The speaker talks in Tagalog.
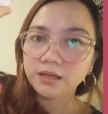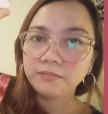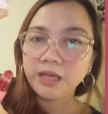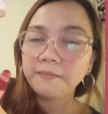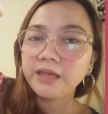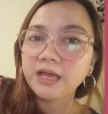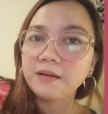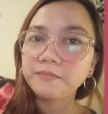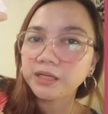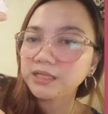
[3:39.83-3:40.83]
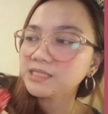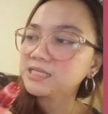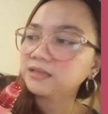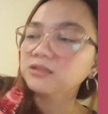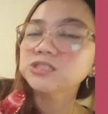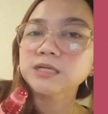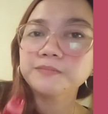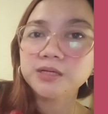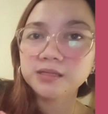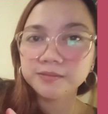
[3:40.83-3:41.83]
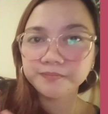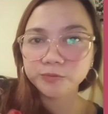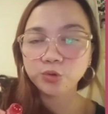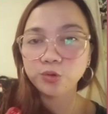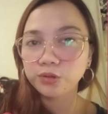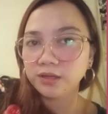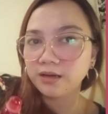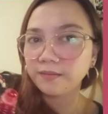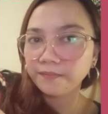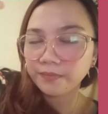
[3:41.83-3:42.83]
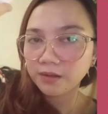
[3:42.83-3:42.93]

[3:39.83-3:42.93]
Yan, maya maya, mag nag-set na siya pag nagtuyo na.